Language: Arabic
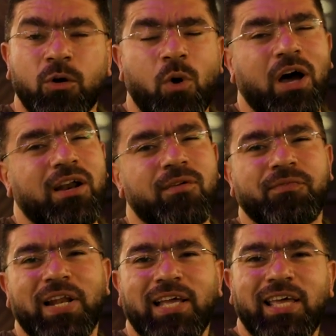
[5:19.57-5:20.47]
واخرب
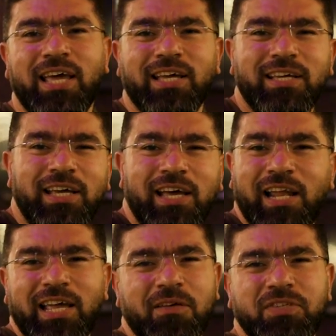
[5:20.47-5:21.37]
في الاداء
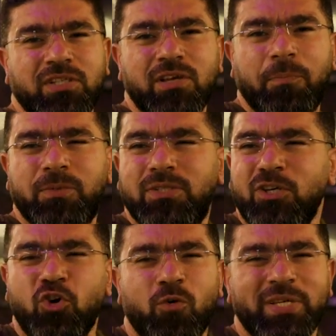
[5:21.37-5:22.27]
الاقي نفسي اتصبت
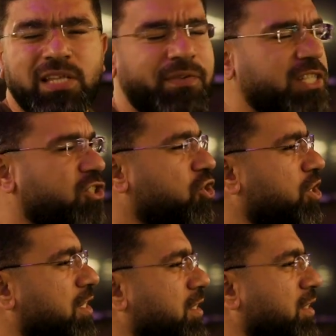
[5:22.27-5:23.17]
وما استفدتش